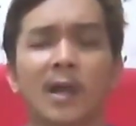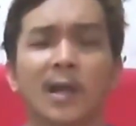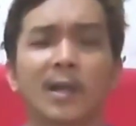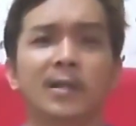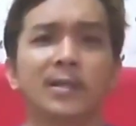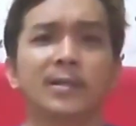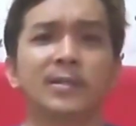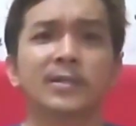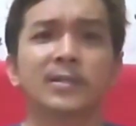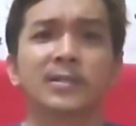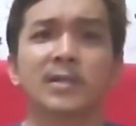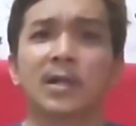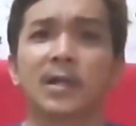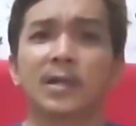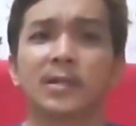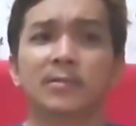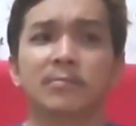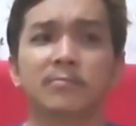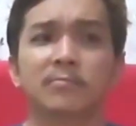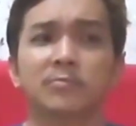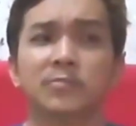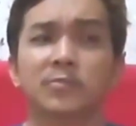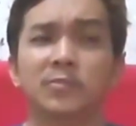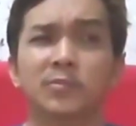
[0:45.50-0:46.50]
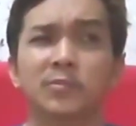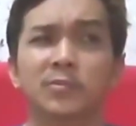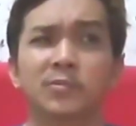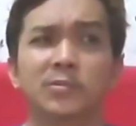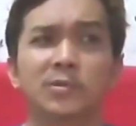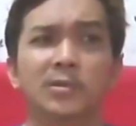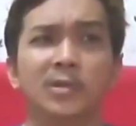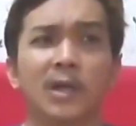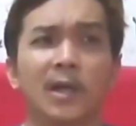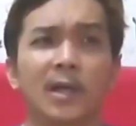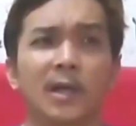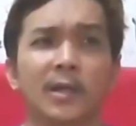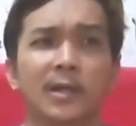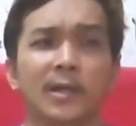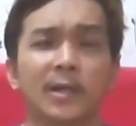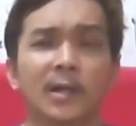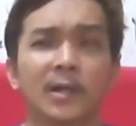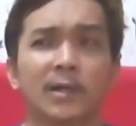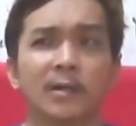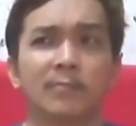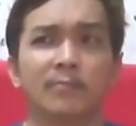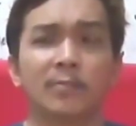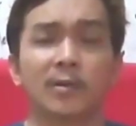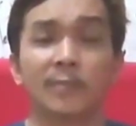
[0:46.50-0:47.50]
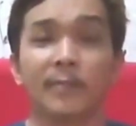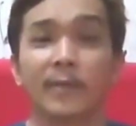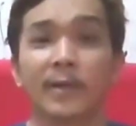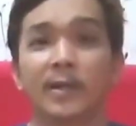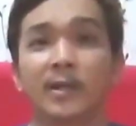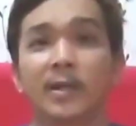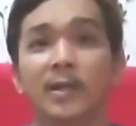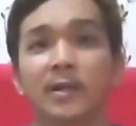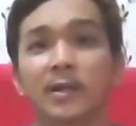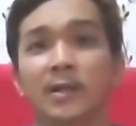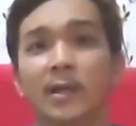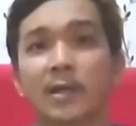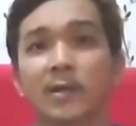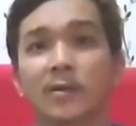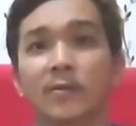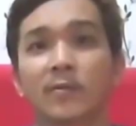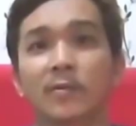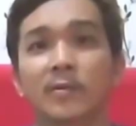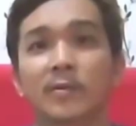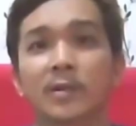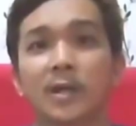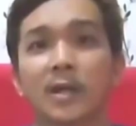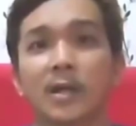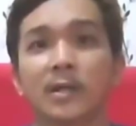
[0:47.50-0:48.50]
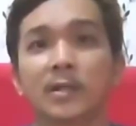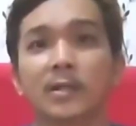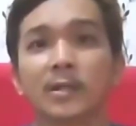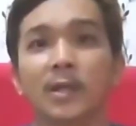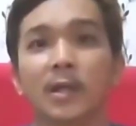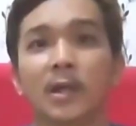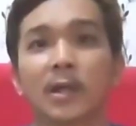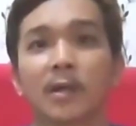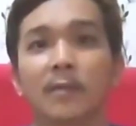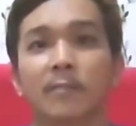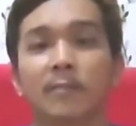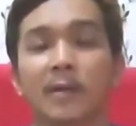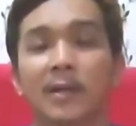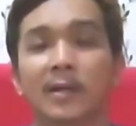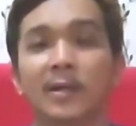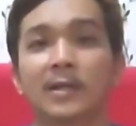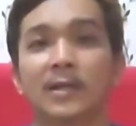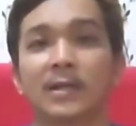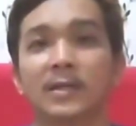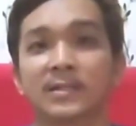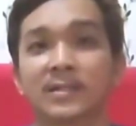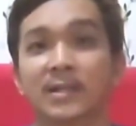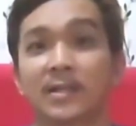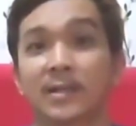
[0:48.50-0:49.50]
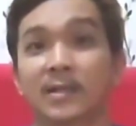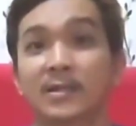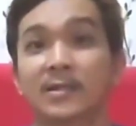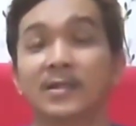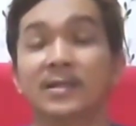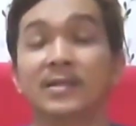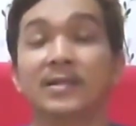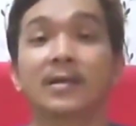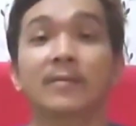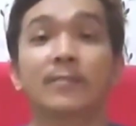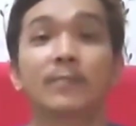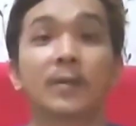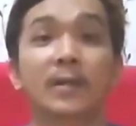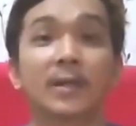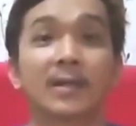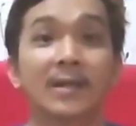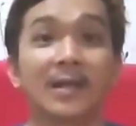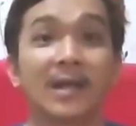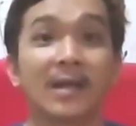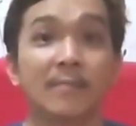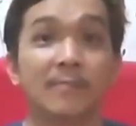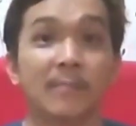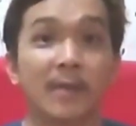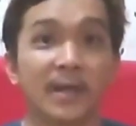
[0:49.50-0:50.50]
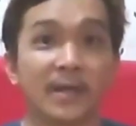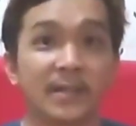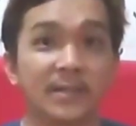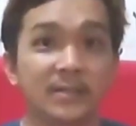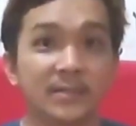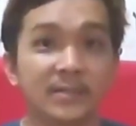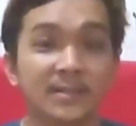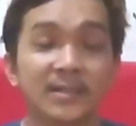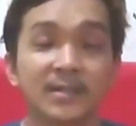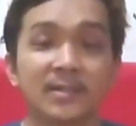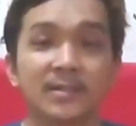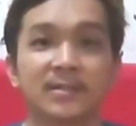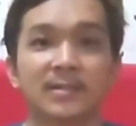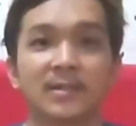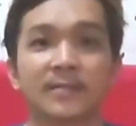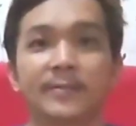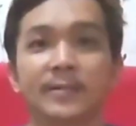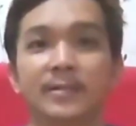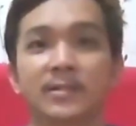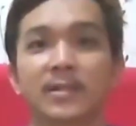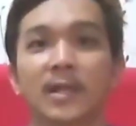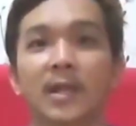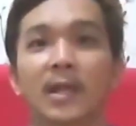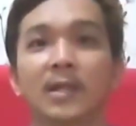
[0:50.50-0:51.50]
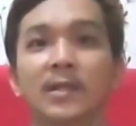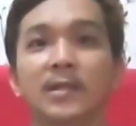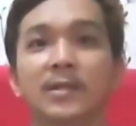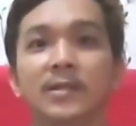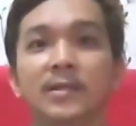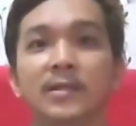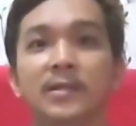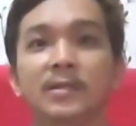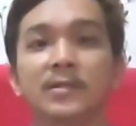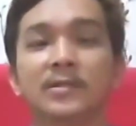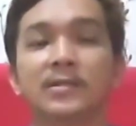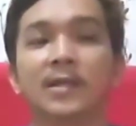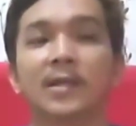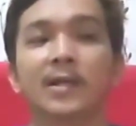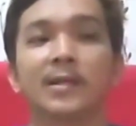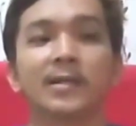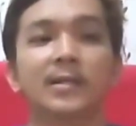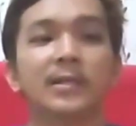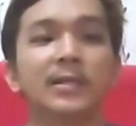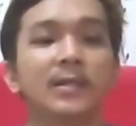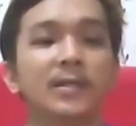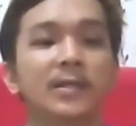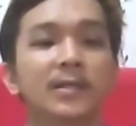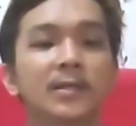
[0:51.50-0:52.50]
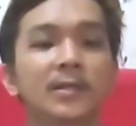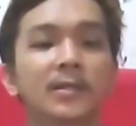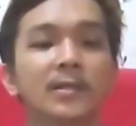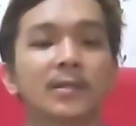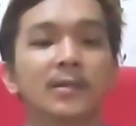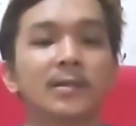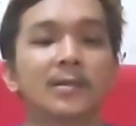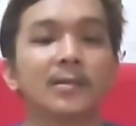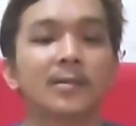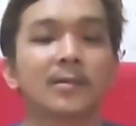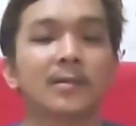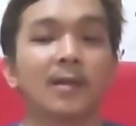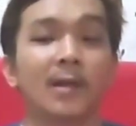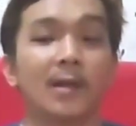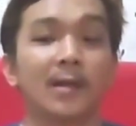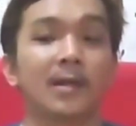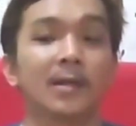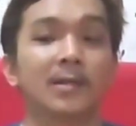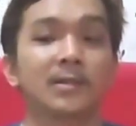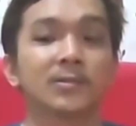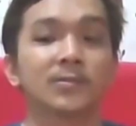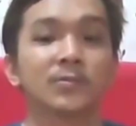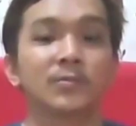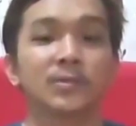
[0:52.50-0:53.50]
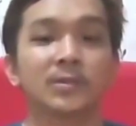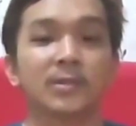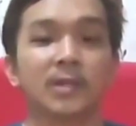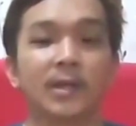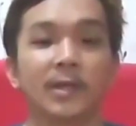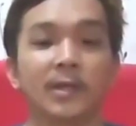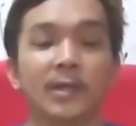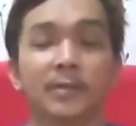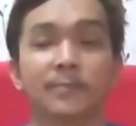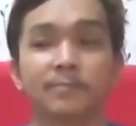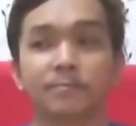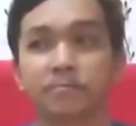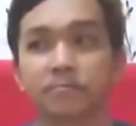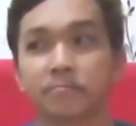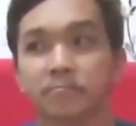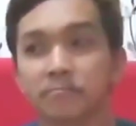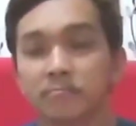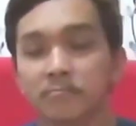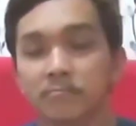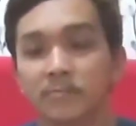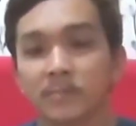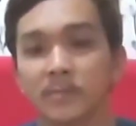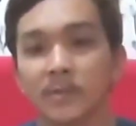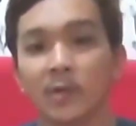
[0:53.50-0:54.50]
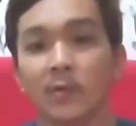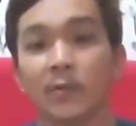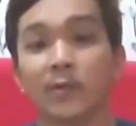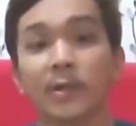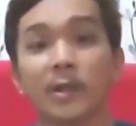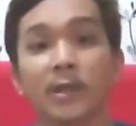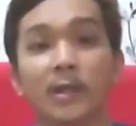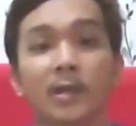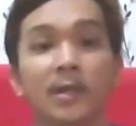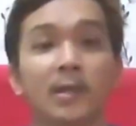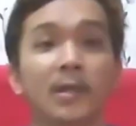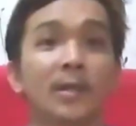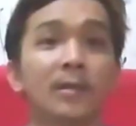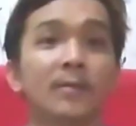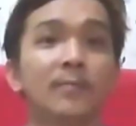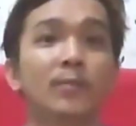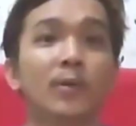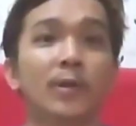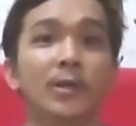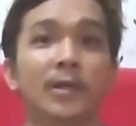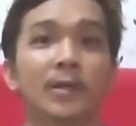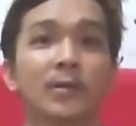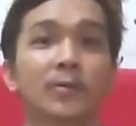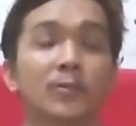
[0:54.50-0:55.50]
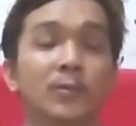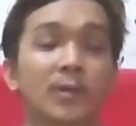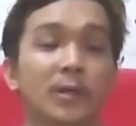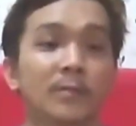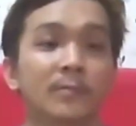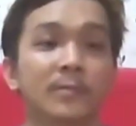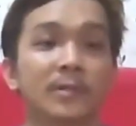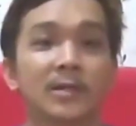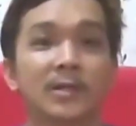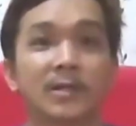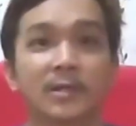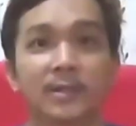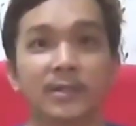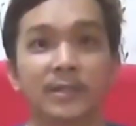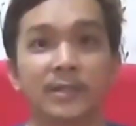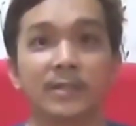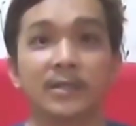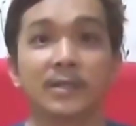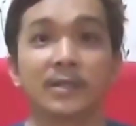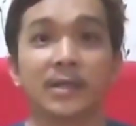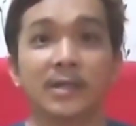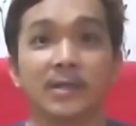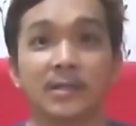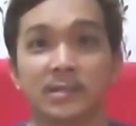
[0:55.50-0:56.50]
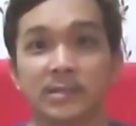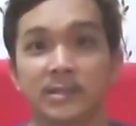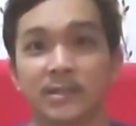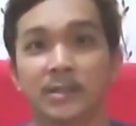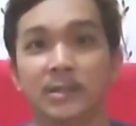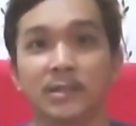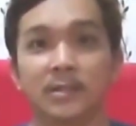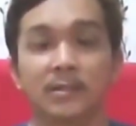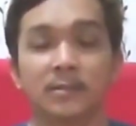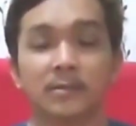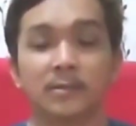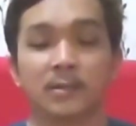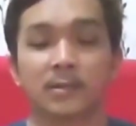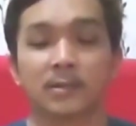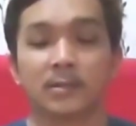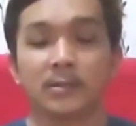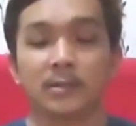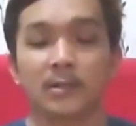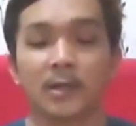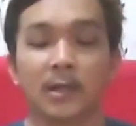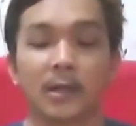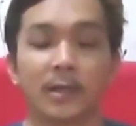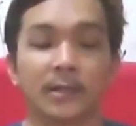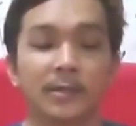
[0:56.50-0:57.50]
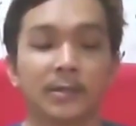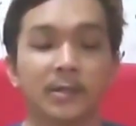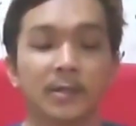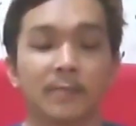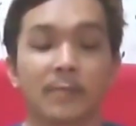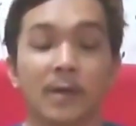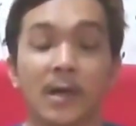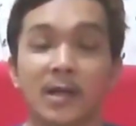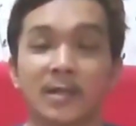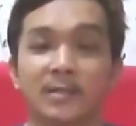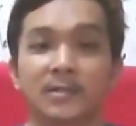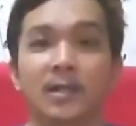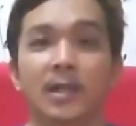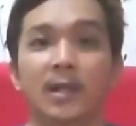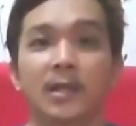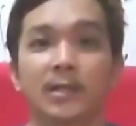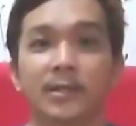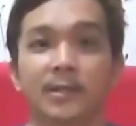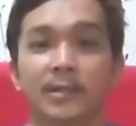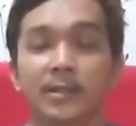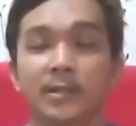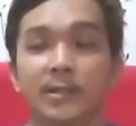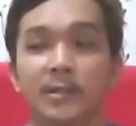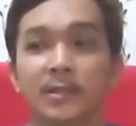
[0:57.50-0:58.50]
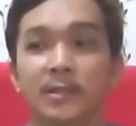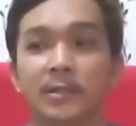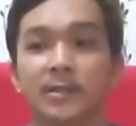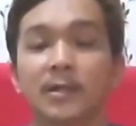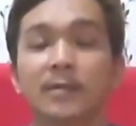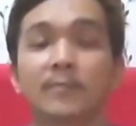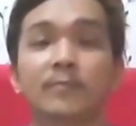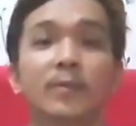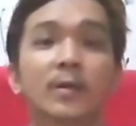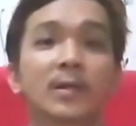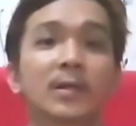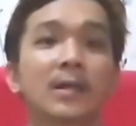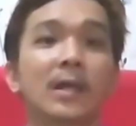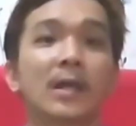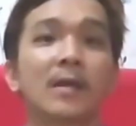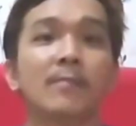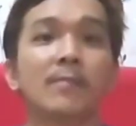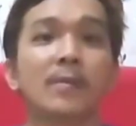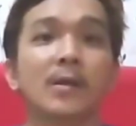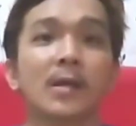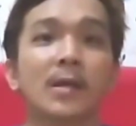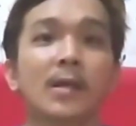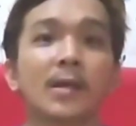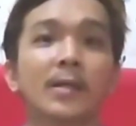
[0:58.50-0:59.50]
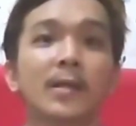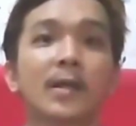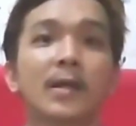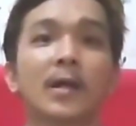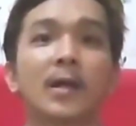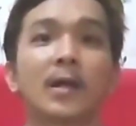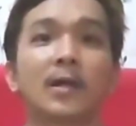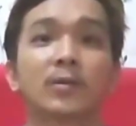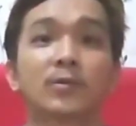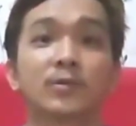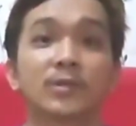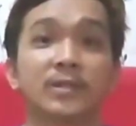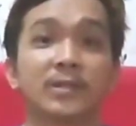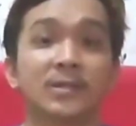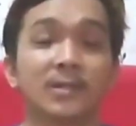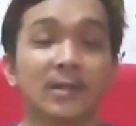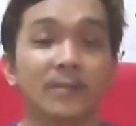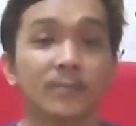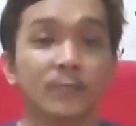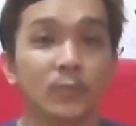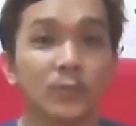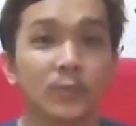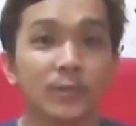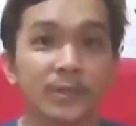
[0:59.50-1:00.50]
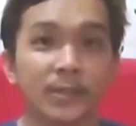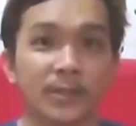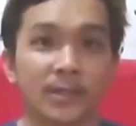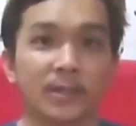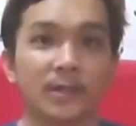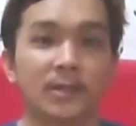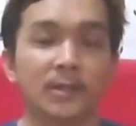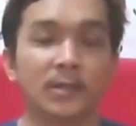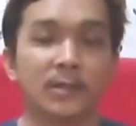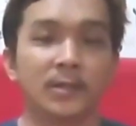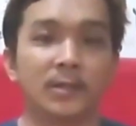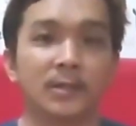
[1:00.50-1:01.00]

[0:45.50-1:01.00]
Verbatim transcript: hal ini sangat mudah ya. Berbeda dengan orang yang pada dasarnya tidak pernah main cheat sama sekali, jadi agak susah ya. Oke, buat yang kurang mengerti tentang cheat eh, akan kita bahas kali ini. Yang pertama yang harus kita punya